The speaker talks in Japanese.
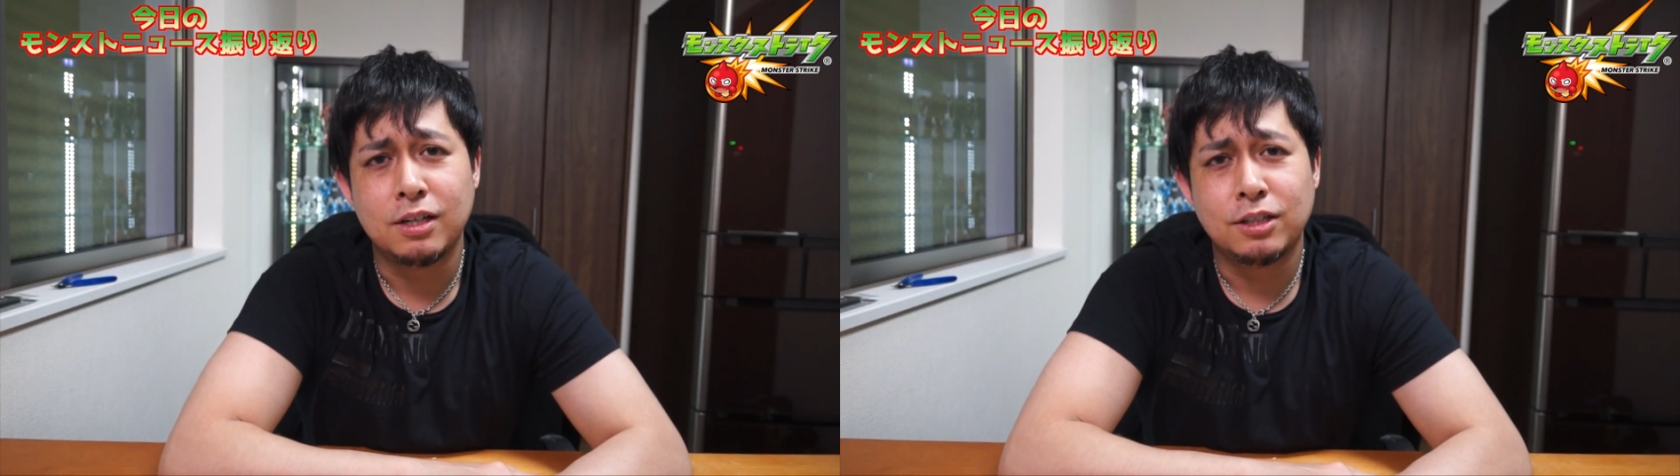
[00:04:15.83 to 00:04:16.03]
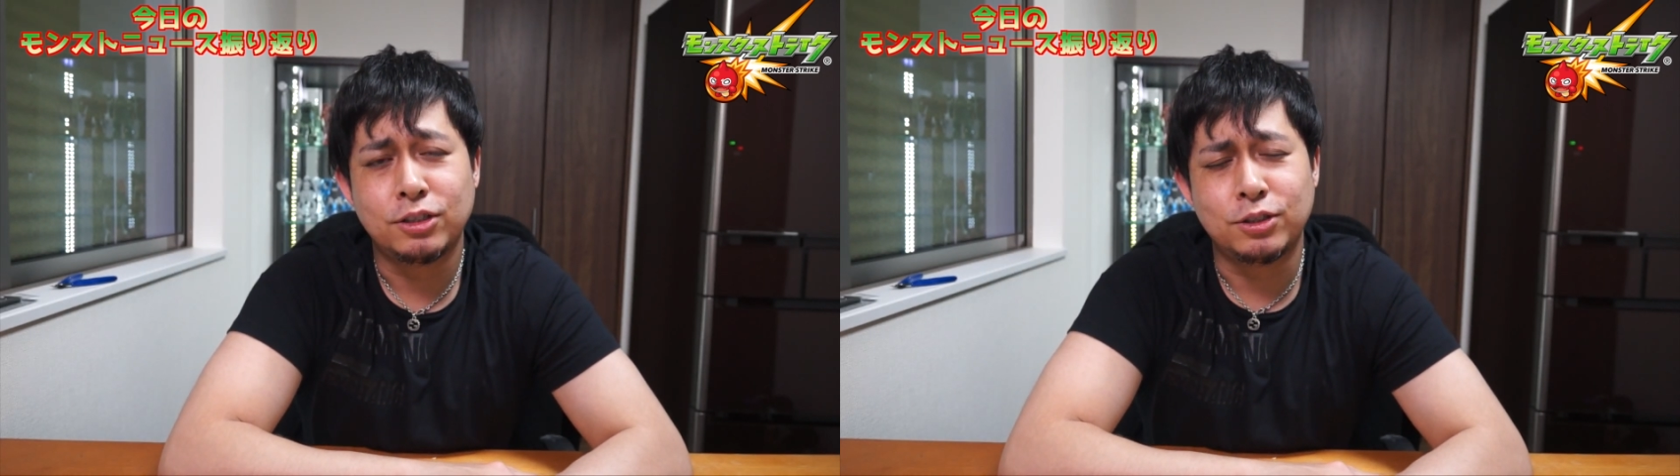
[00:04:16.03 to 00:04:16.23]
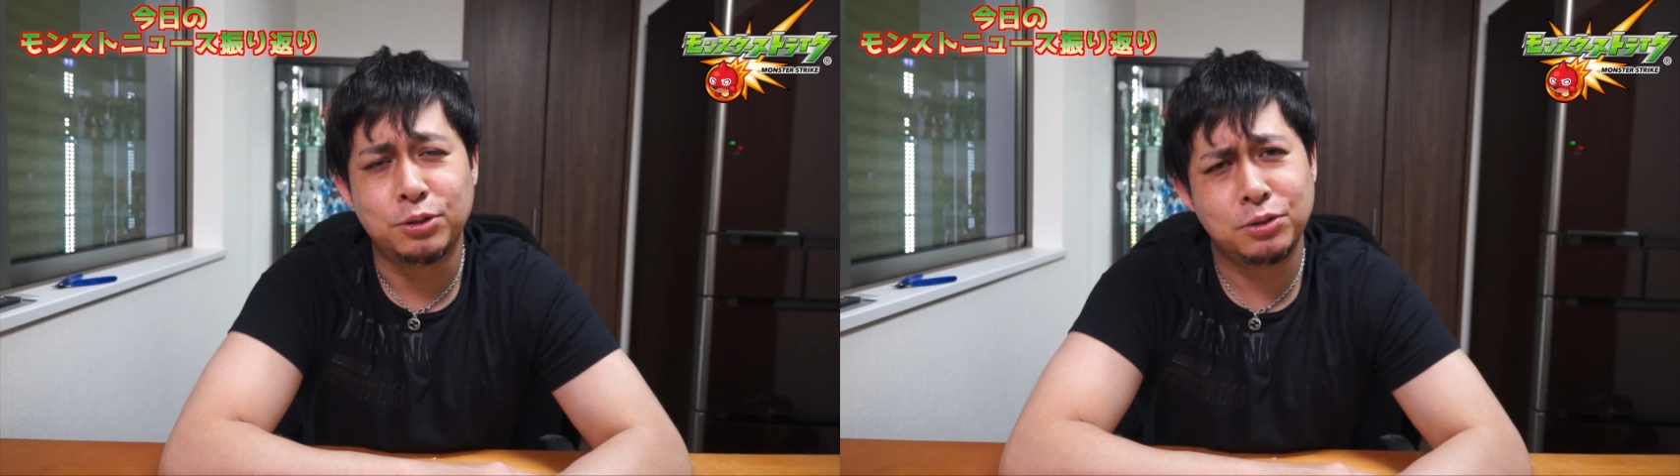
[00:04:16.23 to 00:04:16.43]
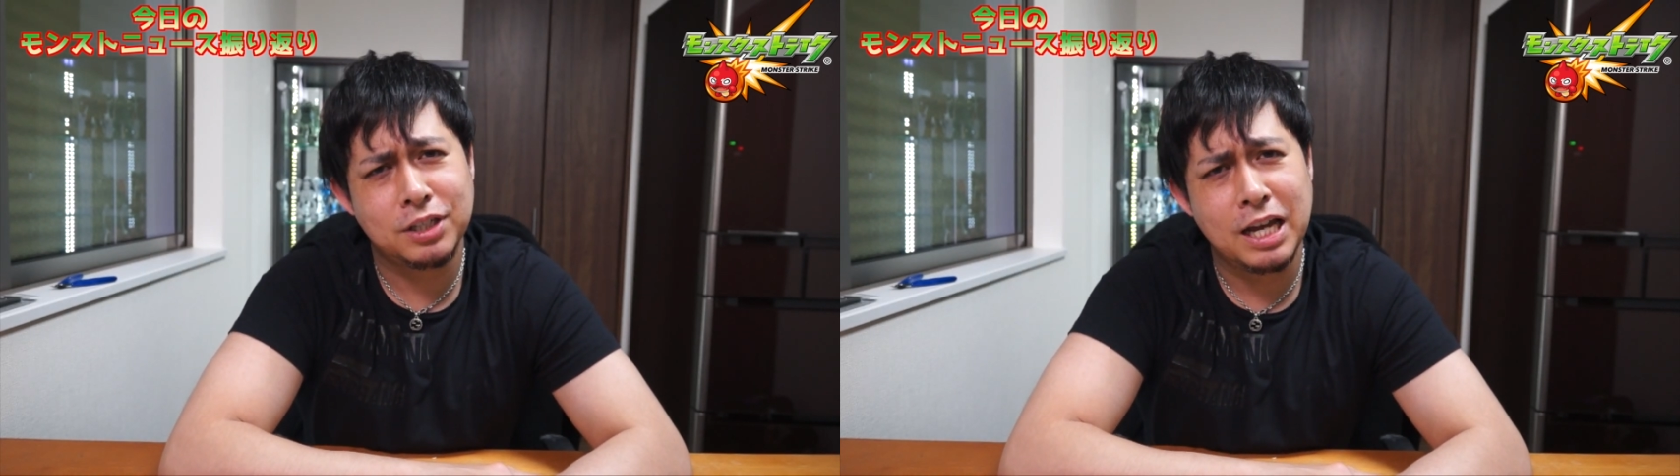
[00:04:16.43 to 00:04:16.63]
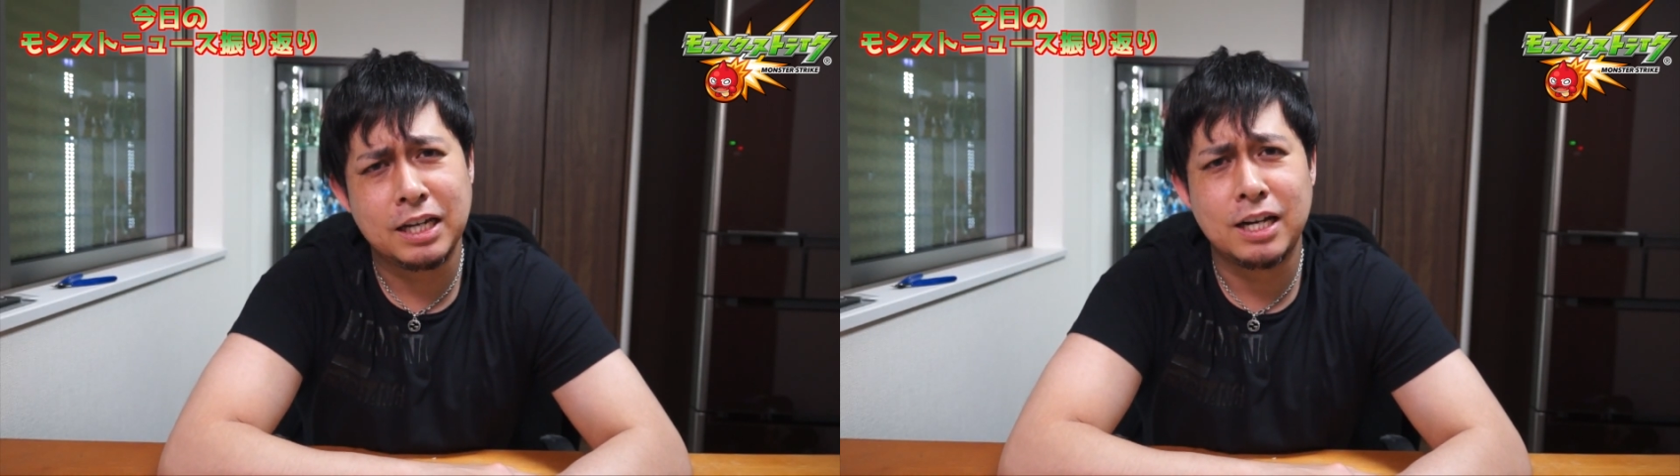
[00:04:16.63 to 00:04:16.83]
周
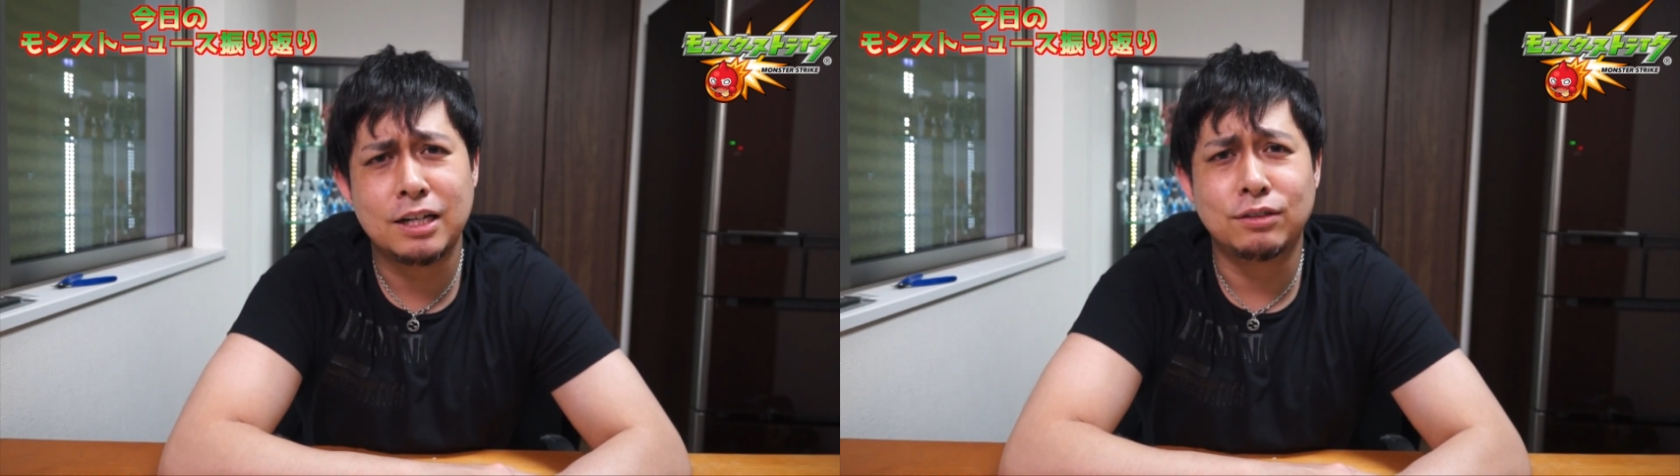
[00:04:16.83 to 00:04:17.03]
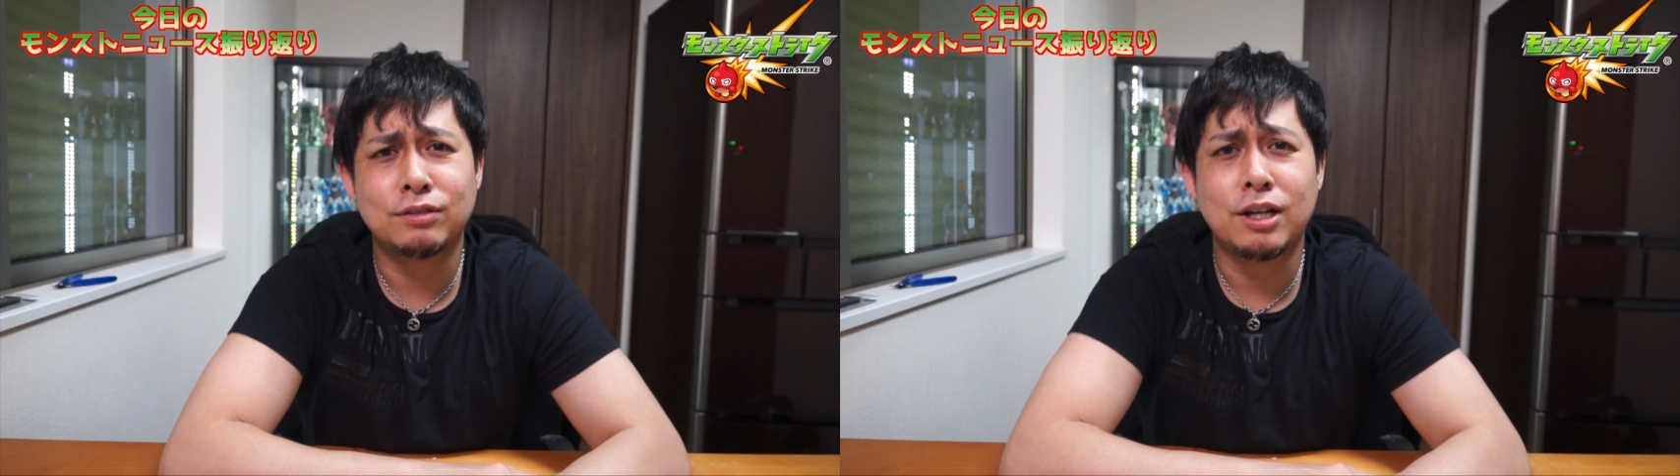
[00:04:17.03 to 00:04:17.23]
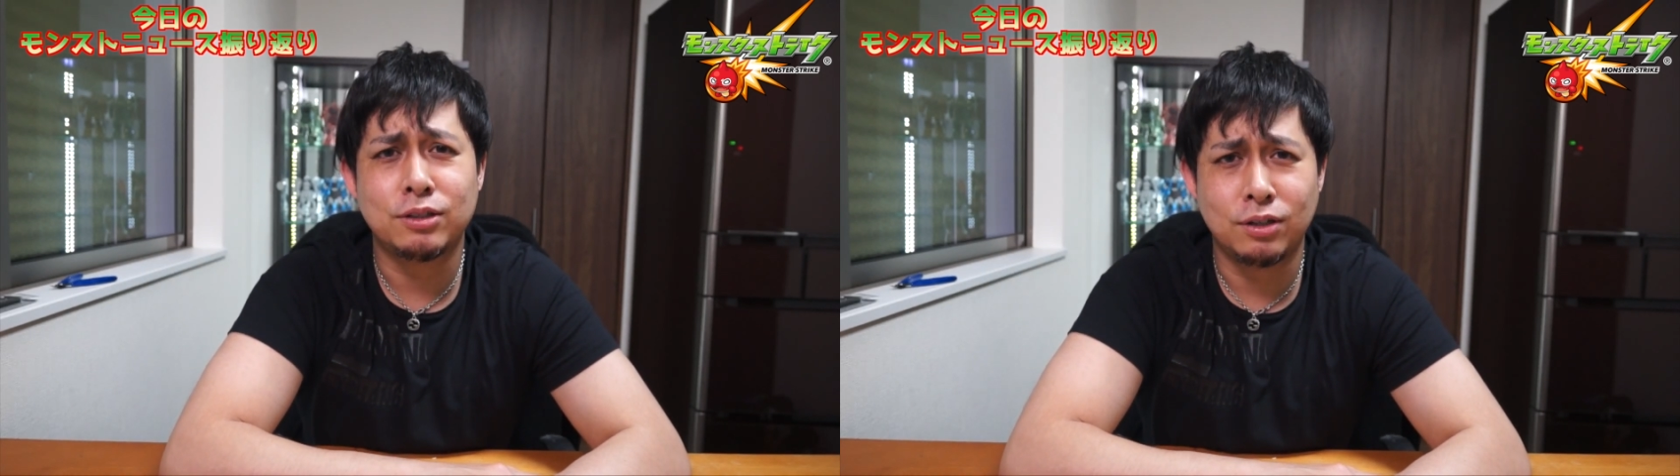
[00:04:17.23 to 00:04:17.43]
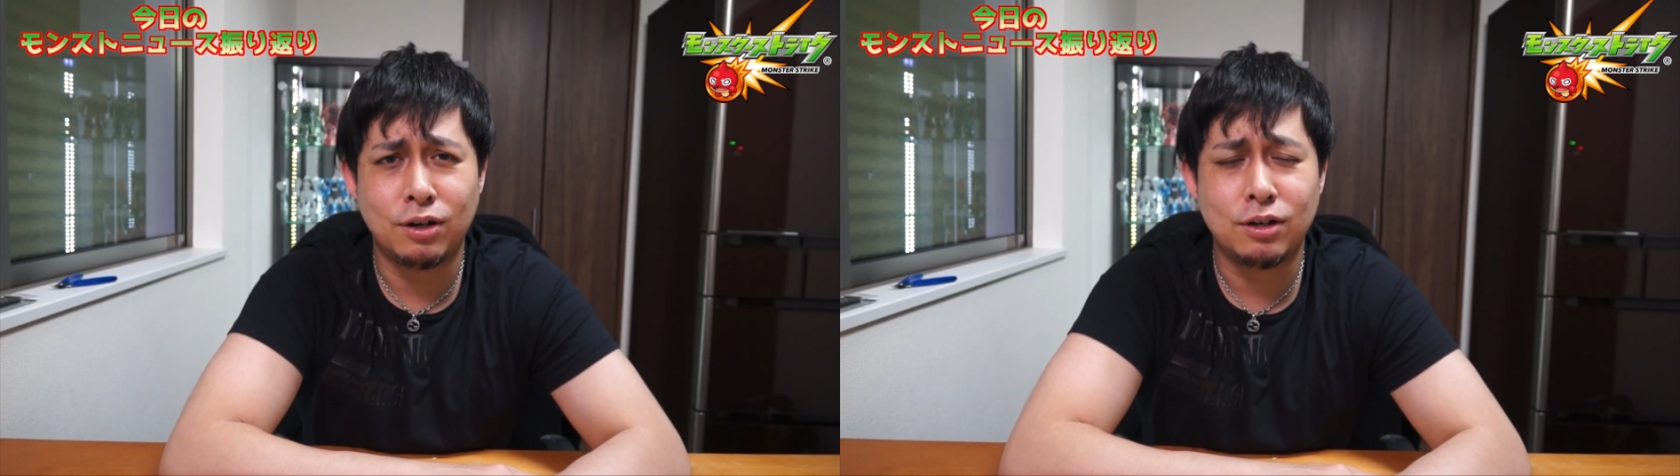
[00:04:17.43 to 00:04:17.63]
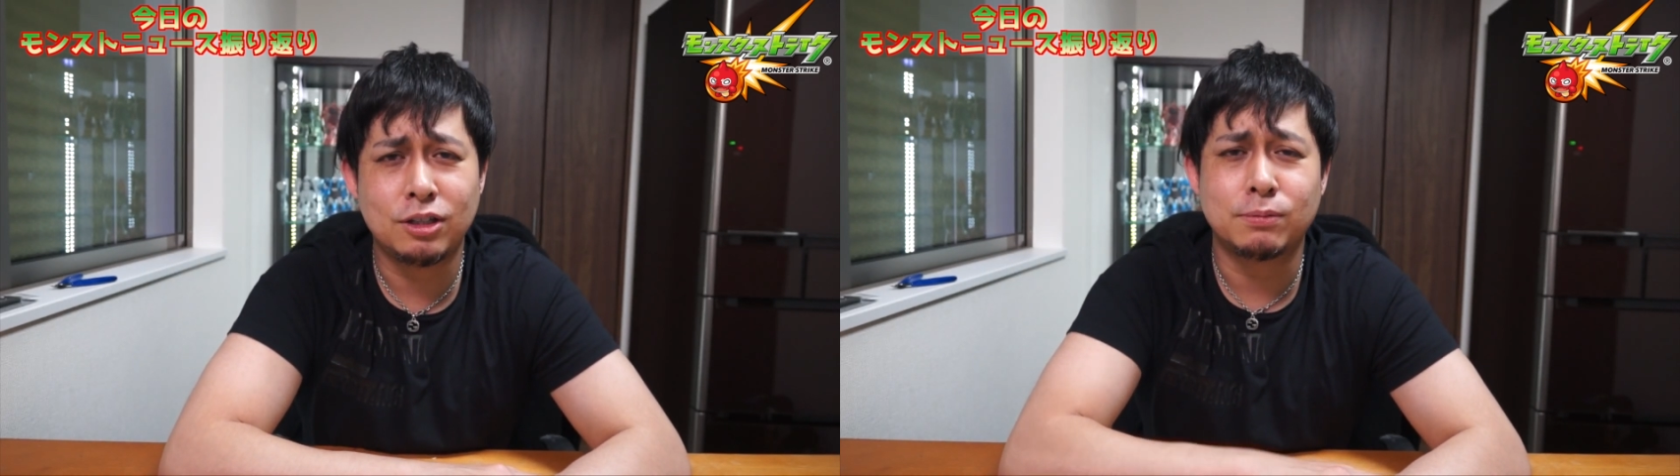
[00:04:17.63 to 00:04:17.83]
回が楽になるぞ。